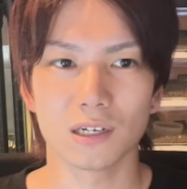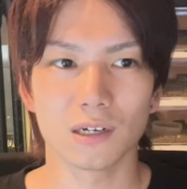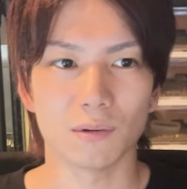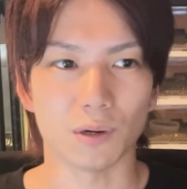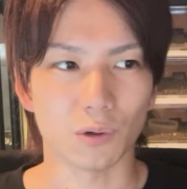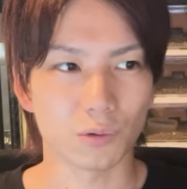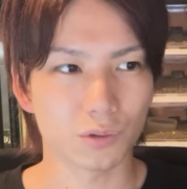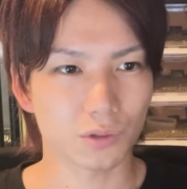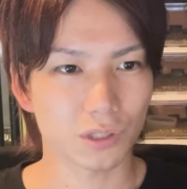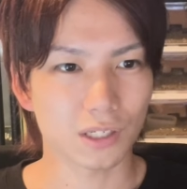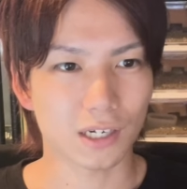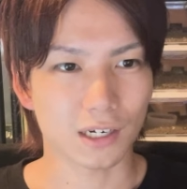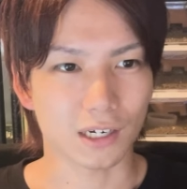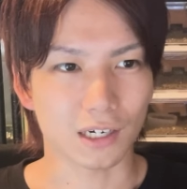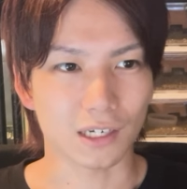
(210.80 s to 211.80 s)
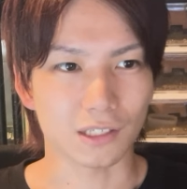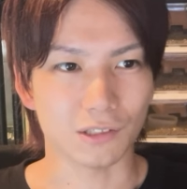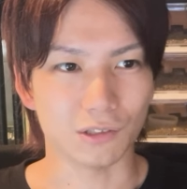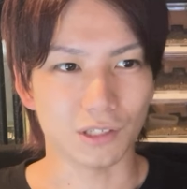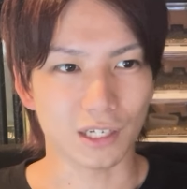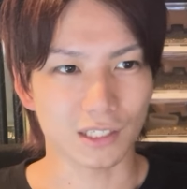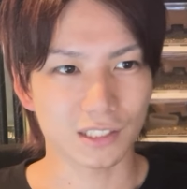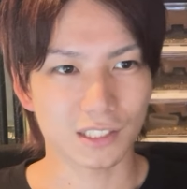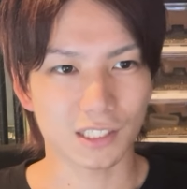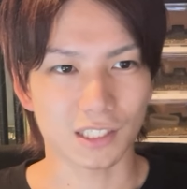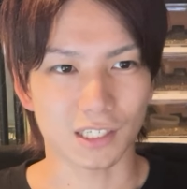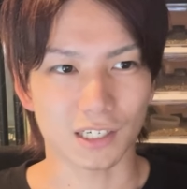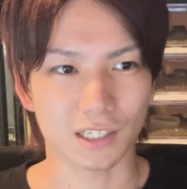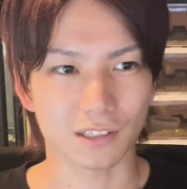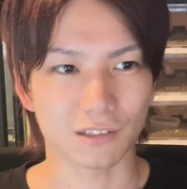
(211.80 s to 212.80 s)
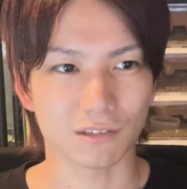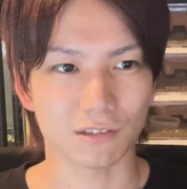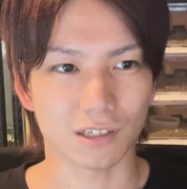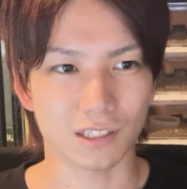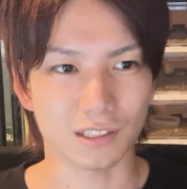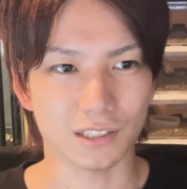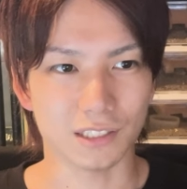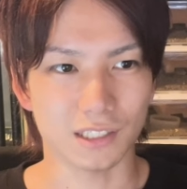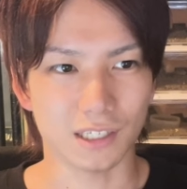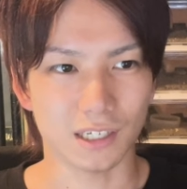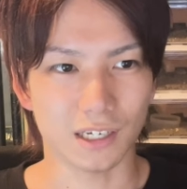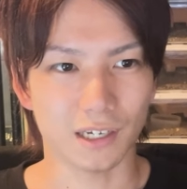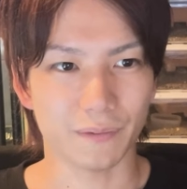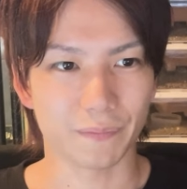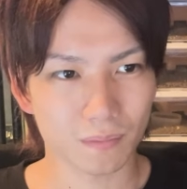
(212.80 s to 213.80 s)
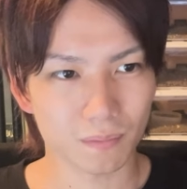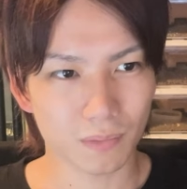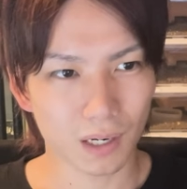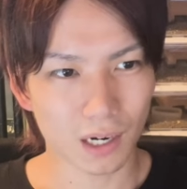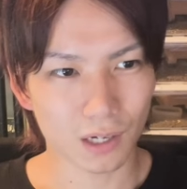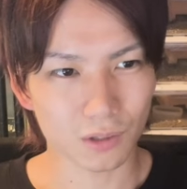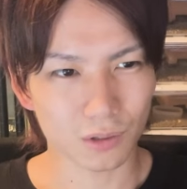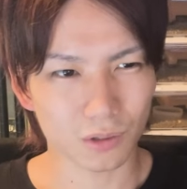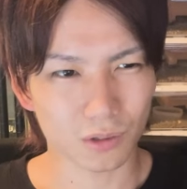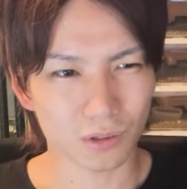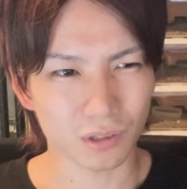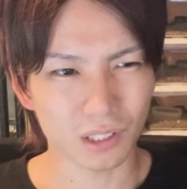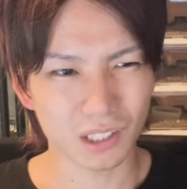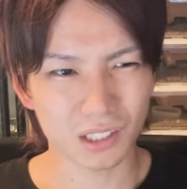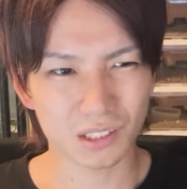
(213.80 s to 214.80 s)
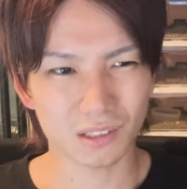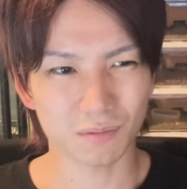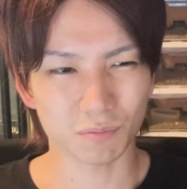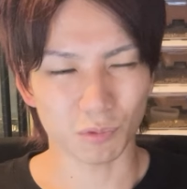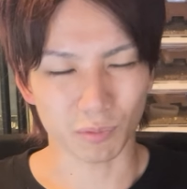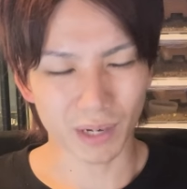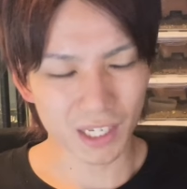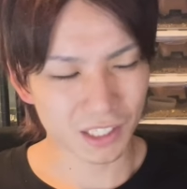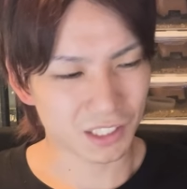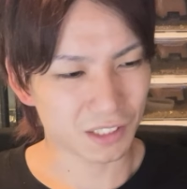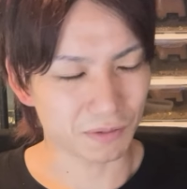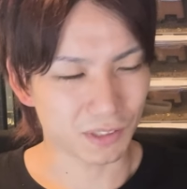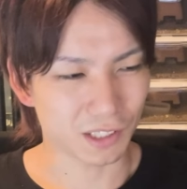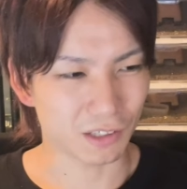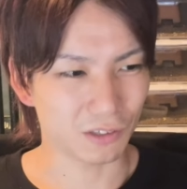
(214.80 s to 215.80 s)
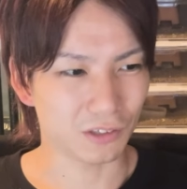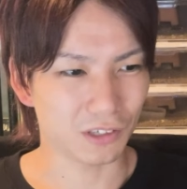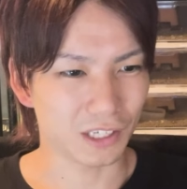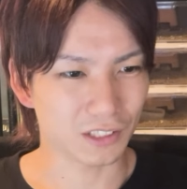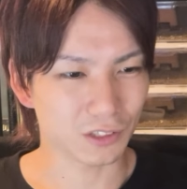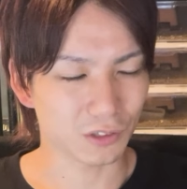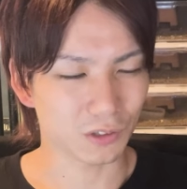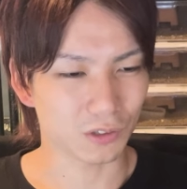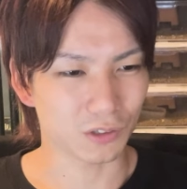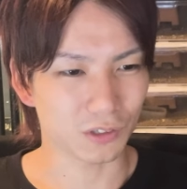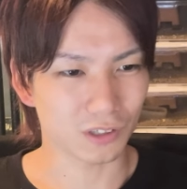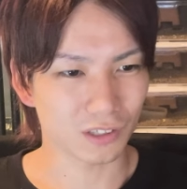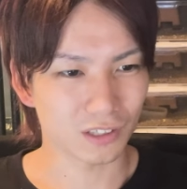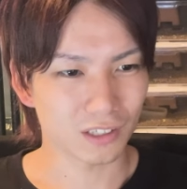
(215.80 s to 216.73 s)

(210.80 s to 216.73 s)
まあ、本当になんか油断してたなっていう感じで、まあ、あのもう毎日見てるとねちょっと、